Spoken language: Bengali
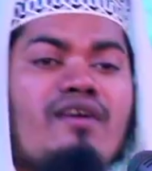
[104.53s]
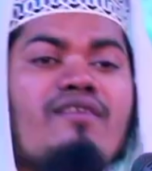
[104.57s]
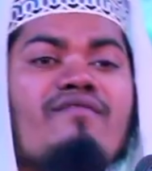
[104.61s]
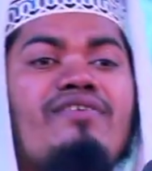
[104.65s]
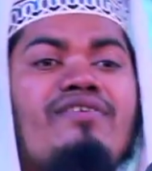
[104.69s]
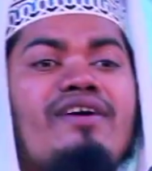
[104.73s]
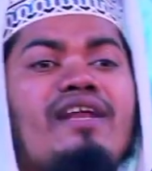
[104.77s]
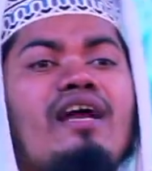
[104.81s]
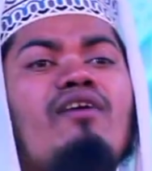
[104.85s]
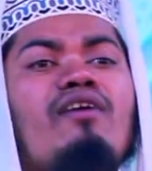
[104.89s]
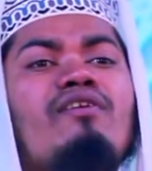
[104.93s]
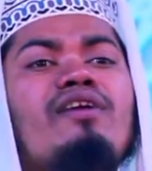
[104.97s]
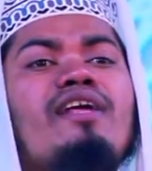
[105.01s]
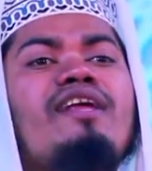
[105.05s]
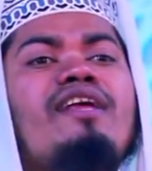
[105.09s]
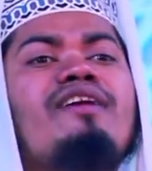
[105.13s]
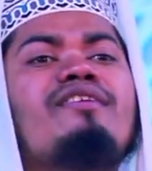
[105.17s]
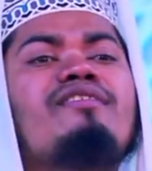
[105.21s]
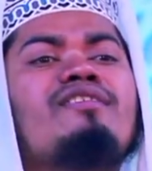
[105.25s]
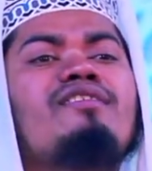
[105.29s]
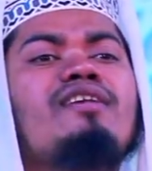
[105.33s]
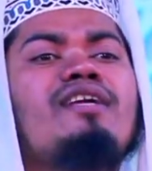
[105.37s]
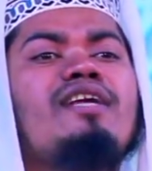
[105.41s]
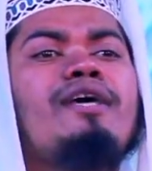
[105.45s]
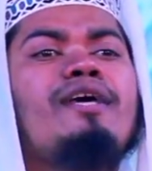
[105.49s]
ফেরাউনের
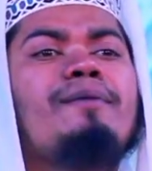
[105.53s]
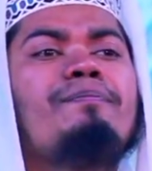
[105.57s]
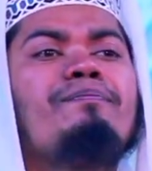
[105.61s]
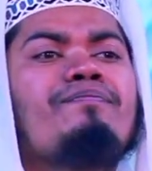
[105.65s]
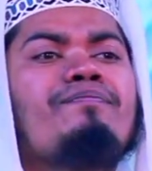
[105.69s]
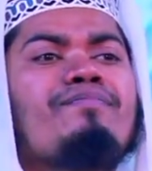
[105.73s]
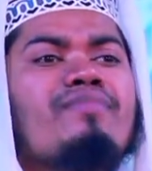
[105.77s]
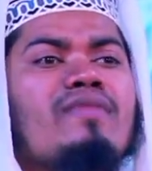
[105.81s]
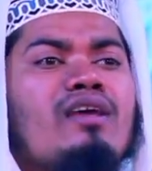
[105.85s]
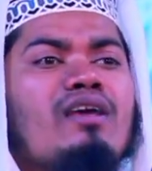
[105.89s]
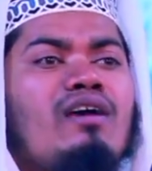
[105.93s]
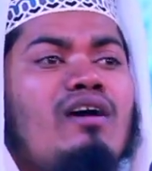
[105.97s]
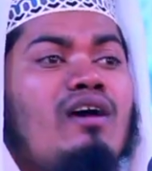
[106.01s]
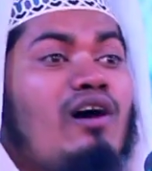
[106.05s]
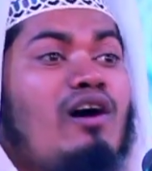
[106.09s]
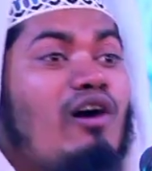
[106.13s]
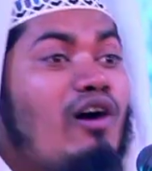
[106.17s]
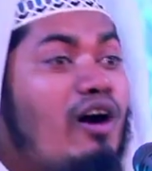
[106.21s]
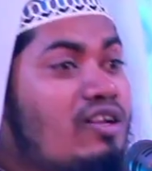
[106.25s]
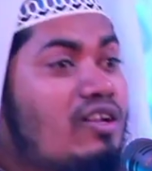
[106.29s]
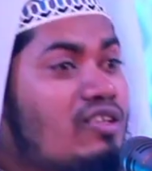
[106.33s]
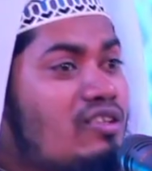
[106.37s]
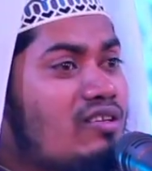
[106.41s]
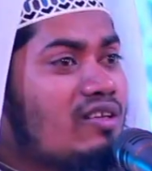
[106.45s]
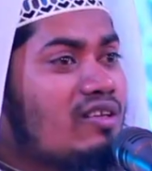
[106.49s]
স্ত্রী
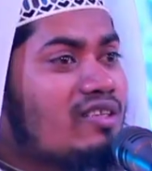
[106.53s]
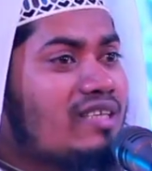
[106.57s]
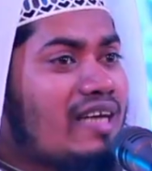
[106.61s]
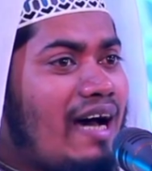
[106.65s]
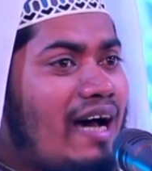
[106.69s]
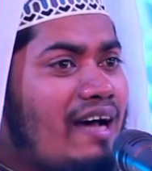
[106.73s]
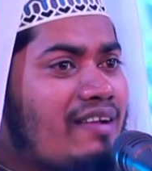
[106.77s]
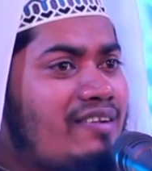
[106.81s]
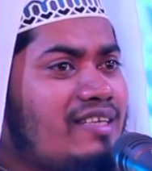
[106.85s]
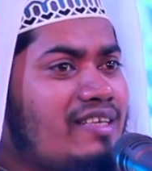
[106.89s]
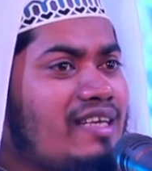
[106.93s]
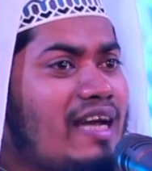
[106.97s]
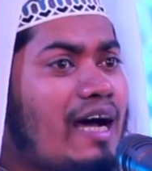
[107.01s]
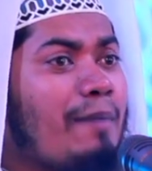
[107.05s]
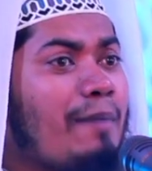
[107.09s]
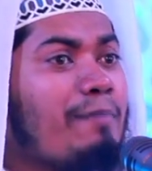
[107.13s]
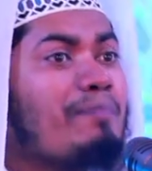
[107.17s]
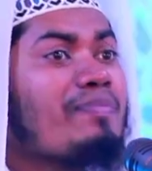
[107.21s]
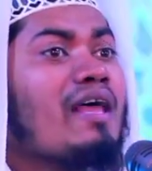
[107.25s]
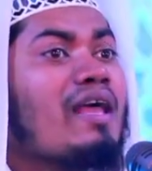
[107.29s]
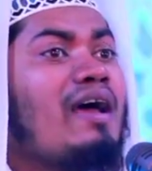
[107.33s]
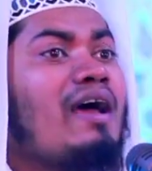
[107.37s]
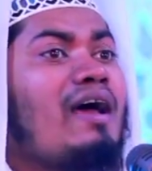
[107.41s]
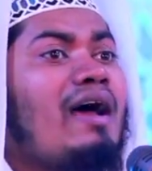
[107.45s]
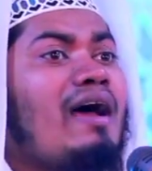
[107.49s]
হজরতে আসিয়া
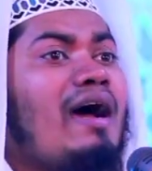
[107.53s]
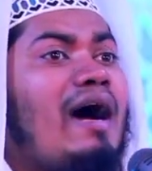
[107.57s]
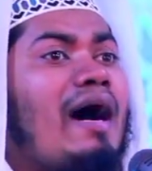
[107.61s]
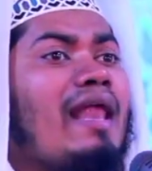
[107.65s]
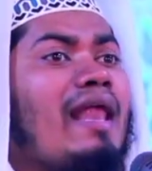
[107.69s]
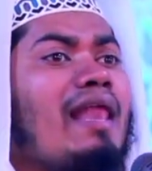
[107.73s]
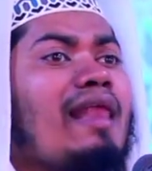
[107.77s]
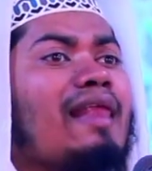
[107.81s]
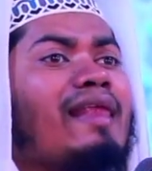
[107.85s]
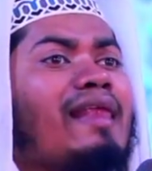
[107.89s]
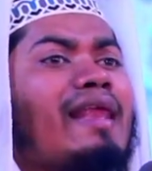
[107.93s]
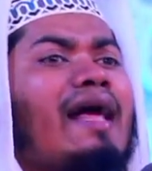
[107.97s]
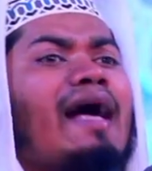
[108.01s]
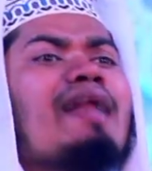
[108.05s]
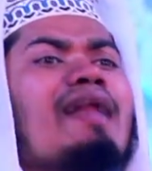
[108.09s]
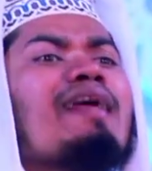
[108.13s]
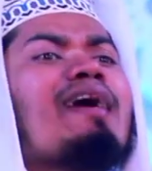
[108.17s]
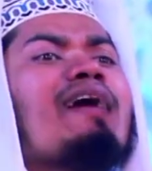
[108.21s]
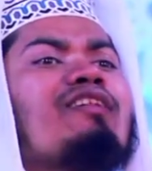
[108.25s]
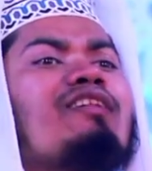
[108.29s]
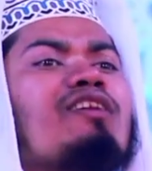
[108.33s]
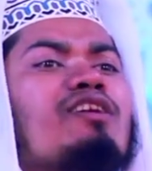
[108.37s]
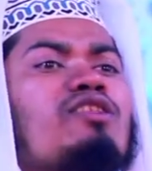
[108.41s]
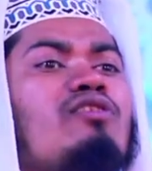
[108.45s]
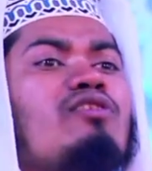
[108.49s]
আল্লাহর
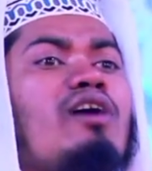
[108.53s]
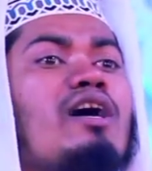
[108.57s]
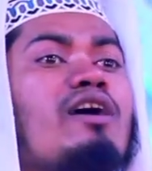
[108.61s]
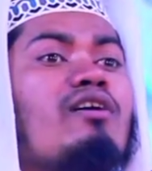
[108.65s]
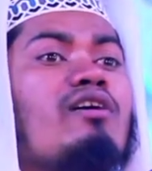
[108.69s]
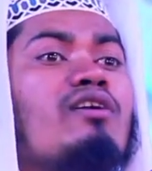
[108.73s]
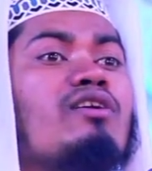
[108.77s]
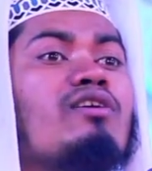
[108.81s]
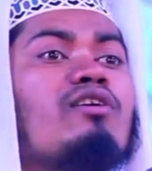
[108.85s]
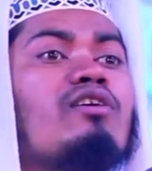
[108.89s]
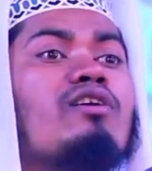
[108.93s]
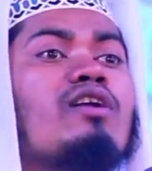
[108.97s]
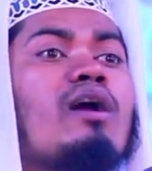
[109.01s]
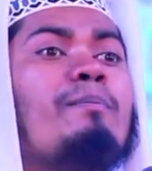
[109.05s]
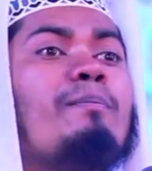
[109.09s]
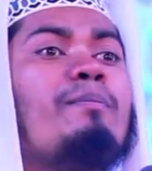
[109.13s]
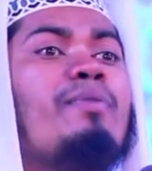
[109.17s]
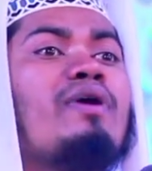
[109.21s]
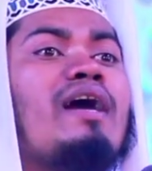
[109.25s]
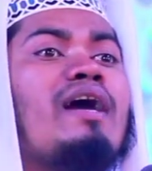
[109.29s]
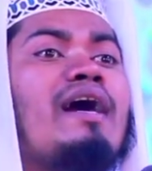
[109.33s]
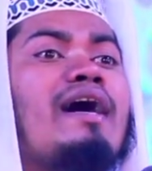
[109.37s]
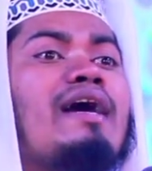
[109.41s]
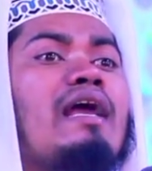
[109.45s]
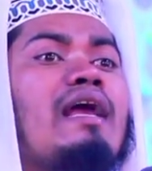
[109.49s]
কাছে দোয়া করে
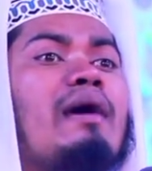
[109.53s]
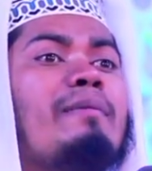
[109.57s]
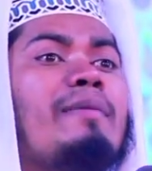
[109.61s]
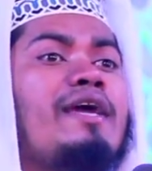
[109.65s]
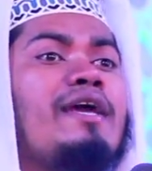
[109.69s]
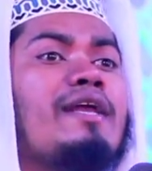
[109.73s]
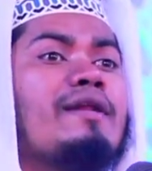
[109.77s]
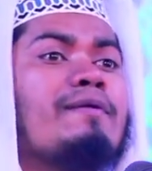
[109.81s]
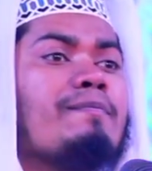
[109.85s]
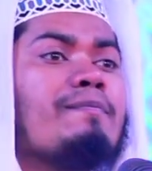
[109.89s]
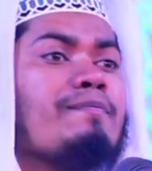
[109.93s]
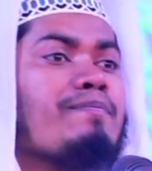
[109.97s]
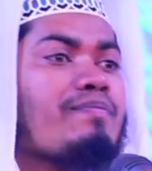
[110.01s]
রব্বুল আলামিন